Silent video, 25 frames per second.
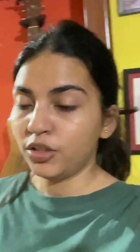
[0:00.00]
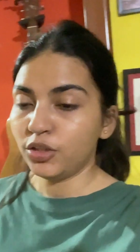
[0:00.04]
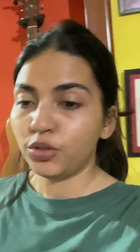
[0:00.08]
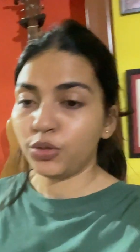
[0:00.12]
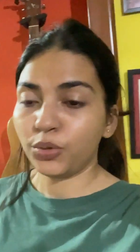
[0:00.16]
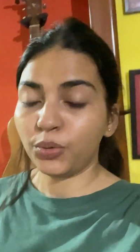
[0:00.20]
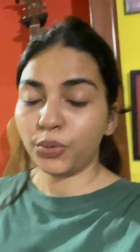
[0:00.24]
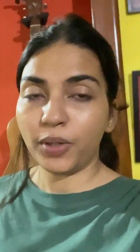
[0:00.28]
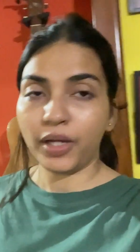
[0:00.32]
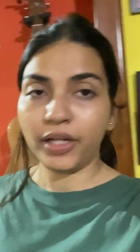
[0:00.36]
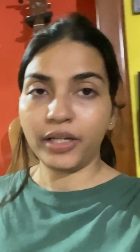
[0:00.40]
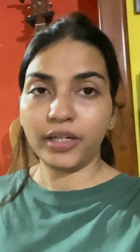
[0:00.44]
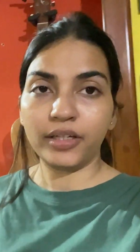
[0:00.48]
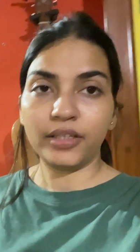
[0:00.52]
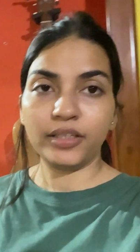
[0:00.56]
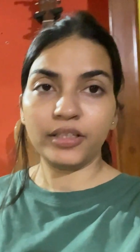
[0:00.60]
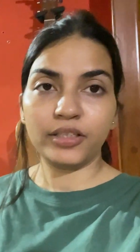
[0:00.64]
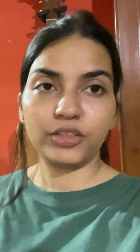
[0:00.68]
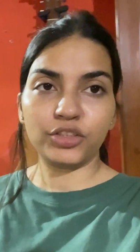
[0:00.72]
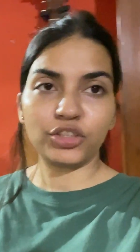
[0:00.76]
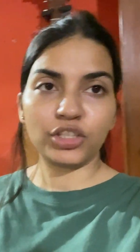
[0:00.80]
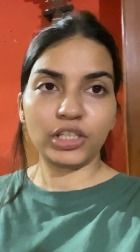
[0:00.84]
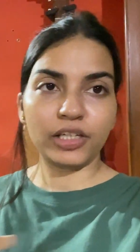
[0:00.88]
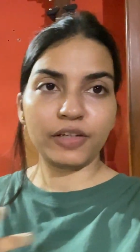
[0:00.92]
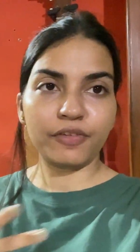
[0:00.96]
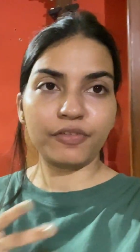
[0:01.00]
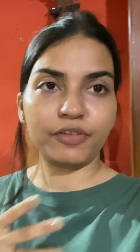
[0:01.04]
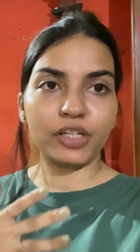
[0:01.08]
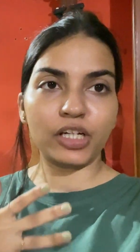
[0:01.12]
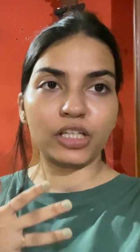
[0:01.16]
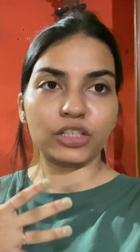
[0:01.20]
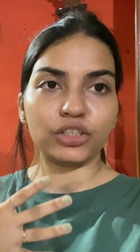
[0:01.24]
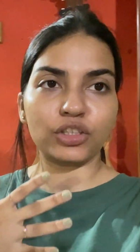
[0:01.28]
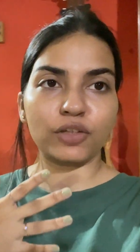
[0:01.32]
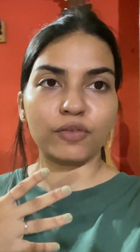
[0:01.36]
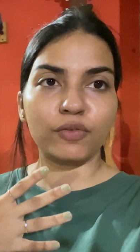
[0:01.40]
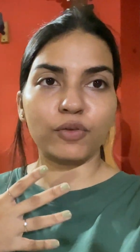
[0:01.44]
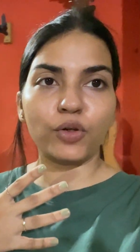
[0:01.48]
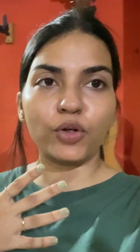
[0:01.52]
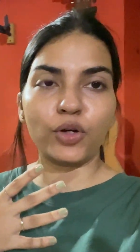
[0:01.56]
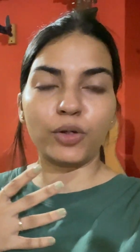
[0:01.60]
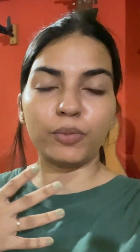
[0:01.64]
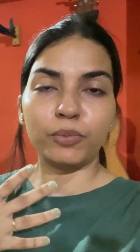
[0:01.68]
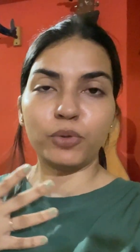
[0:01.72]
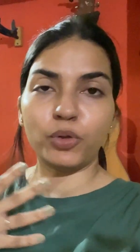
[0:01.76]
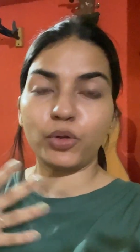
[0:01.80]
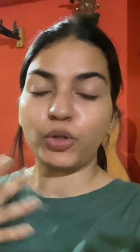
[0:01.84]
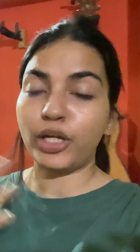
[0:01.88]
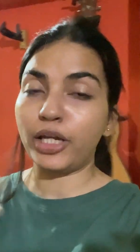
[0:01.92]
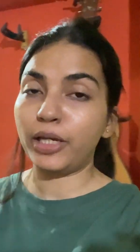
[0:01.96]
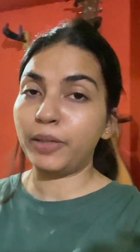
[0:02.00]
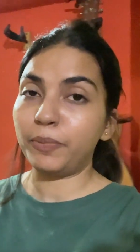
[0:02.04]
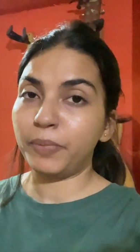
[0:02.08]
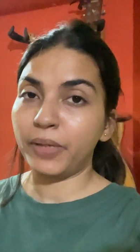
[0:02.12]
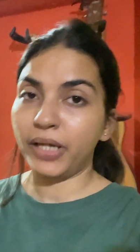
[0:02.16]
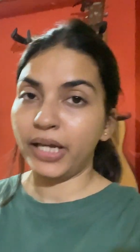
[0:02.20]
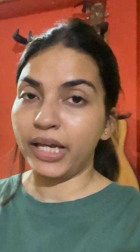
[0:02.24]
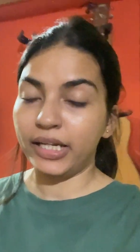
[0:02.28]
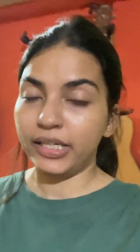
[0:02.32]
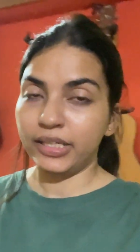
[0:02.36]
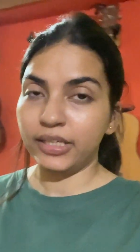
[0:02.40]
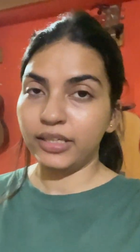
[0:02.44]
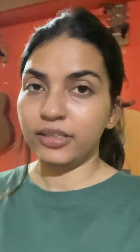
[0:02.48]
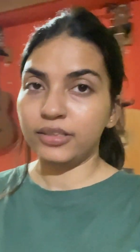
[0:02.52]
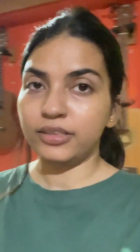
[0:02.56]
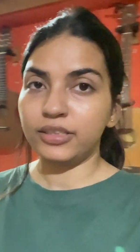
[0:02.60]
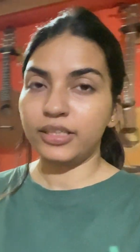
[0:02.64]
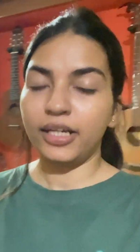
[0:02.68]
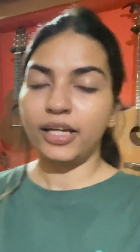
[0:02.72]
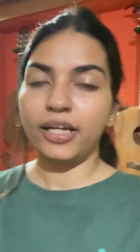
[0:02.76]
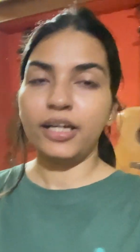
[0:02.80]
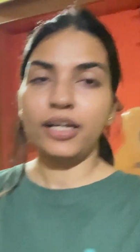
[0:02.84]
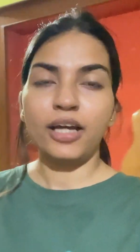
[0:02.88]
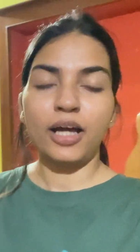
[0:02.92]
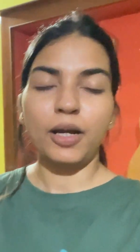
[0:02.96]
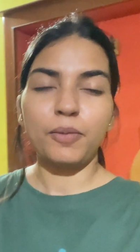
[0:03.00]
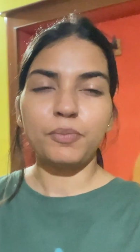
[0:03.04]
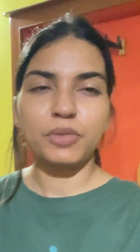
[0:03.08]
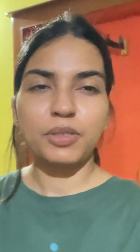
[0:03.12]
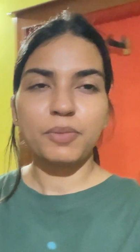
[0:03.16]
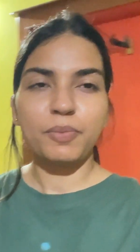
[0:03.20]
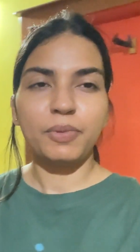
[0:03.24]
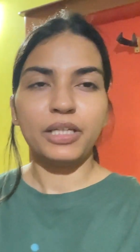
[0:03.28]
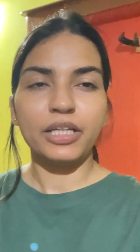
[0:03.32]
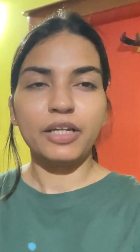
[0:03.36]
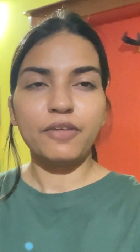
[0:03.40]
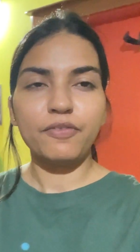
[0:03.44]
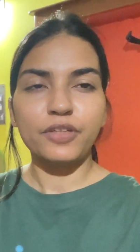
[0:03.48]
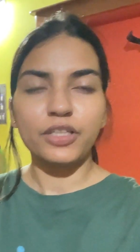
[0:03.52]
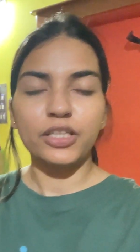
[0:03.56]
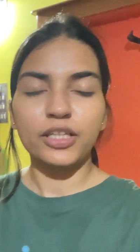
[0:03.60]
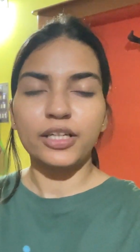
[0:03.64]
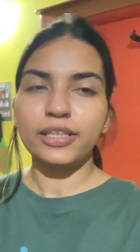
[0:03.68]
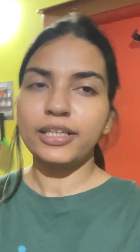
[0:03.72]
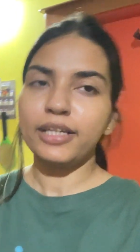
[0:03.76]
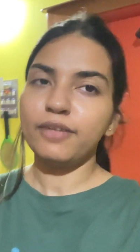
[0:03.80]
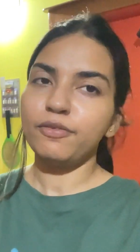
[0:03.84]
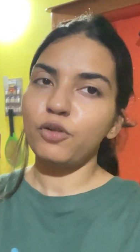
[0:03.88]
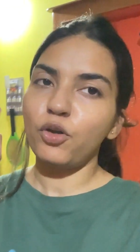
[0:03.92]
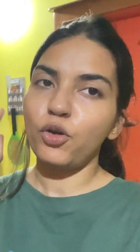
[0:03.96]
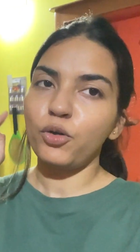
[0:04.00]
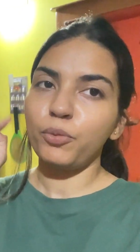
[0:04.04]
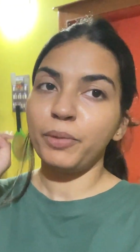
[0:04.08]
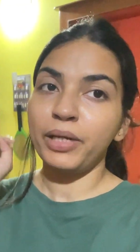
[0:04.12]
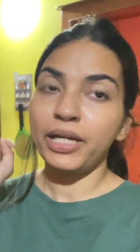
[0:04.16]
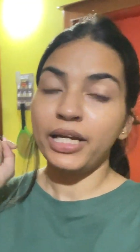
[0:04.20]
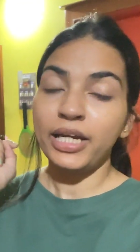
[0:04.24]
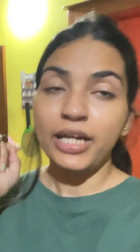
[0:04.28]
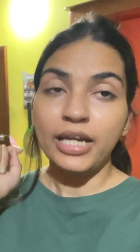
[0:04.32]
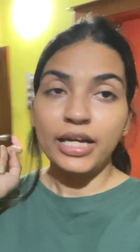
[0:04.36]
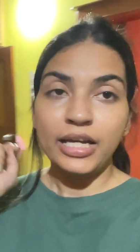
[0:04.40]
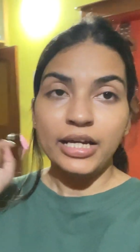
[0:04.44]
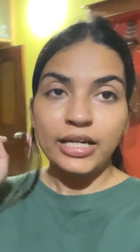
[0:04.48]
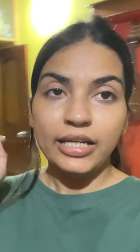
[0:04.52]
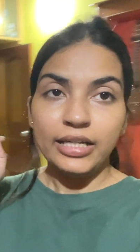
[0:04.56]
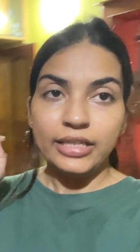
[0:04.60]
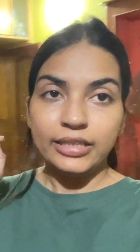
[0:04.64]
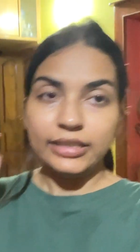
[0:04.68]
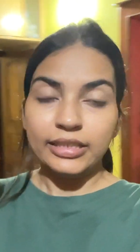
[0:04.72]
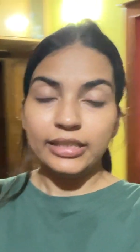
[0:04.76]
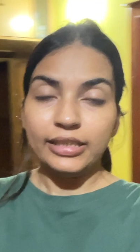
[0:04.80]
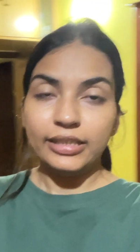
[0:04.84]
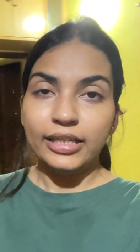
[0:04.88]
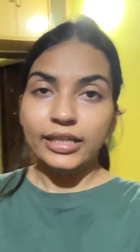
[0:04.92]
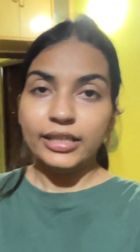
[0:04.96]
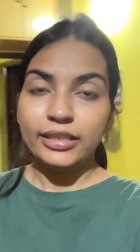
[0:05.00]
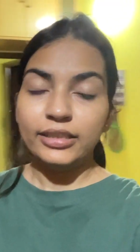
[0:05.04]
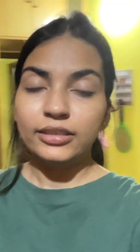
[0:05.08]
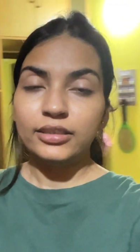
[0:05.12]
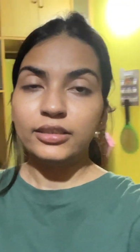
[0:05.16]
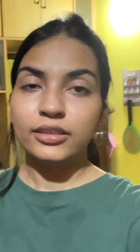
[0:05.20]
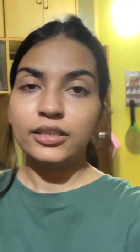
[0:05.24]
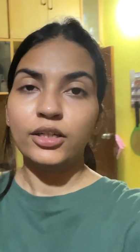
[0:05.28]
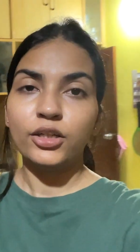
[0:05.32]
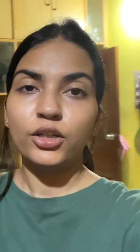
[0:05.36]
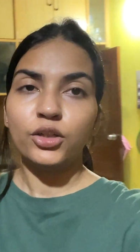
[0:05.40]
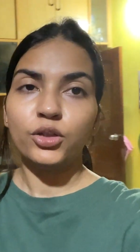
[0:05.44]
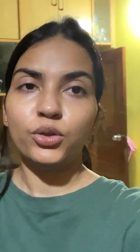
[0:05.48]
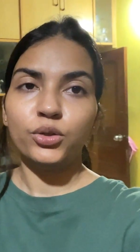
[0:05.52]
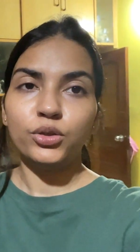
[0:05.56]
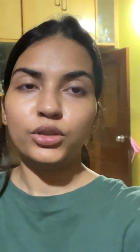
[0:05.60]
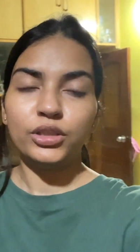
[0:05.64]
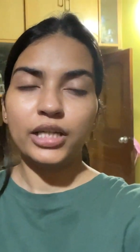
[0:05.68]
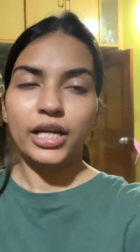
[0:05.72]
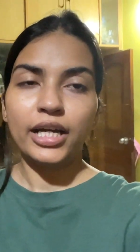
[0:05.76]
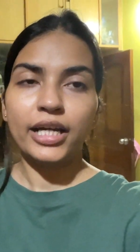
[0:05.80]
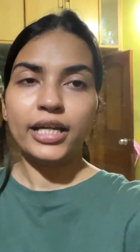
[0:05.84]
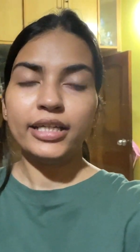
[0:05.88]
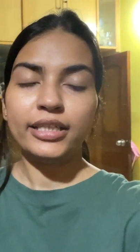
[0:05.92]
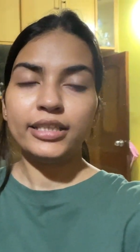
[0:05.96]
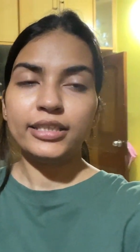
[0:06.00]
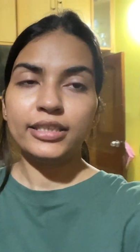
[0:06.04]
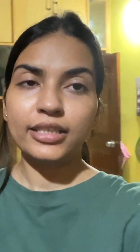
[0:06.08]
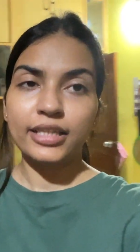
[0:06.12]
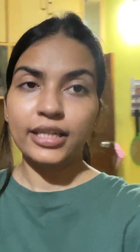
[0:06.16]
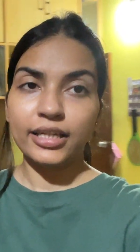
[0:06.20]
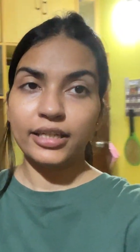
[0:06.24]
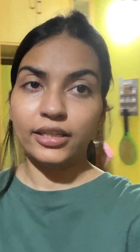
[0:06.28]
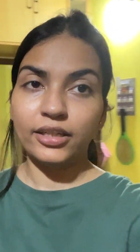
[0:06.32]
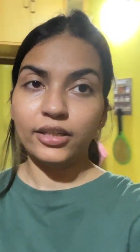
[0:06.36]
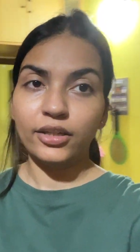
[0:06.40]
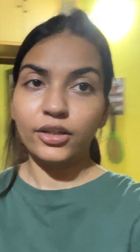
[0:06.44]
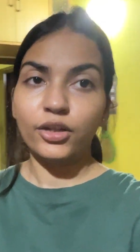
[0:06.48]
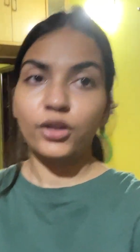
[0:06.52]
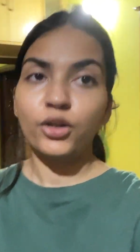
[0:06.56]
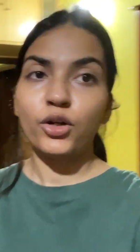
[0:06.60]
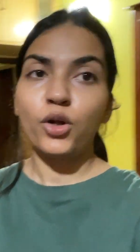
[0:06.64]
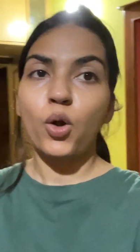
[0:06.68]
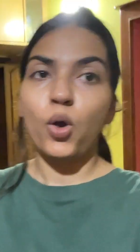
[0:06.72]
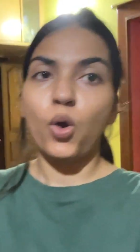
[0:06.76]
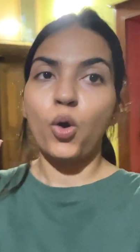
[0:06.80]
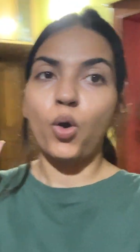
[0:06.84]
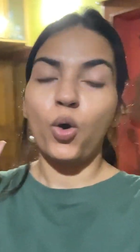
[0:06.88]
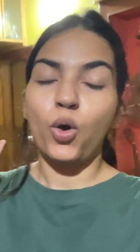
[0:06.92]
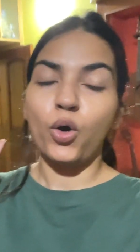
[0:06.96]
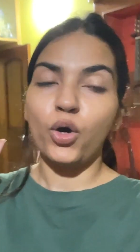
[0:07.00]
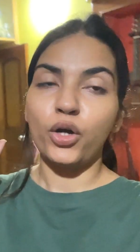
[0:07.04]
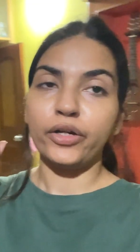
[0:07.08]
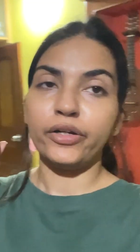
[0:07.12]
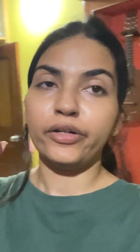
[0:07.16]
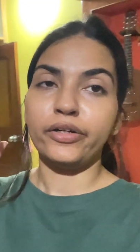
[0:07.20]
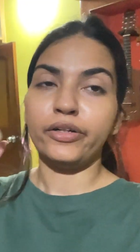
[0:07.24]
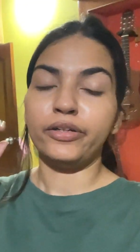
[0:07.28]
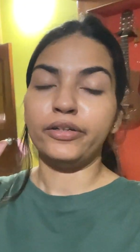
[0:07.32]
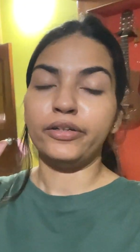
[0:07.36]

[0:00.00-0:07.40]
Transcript: तो आई चलिए फिर आज का ब्लॉग हम लोग यहीं पे एंड करते हैं आपसे मिलेंगे फिर कल के ब्लॉग में टिल देन गुड नाइट टेक केयर और